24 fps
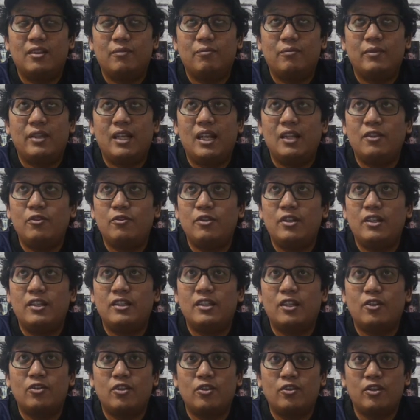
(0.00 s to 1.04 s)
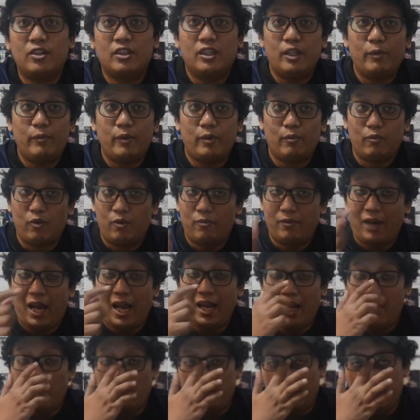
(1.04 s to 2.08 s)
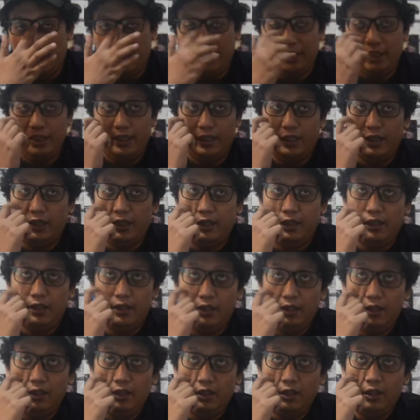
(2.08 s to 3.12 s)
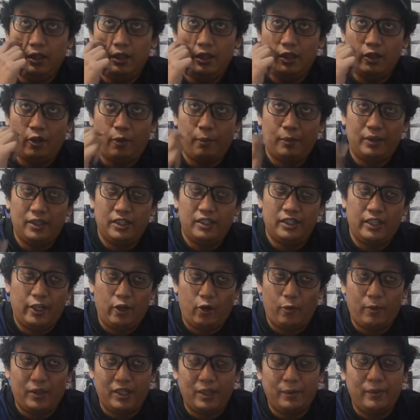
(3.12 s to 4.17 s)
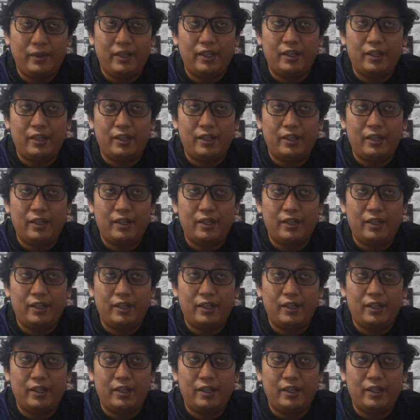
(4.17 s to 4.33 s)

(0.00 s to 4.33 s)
Milan tuh jadi satu satu tim yang belum kalah loh di uh, kompetisi Eropa tapi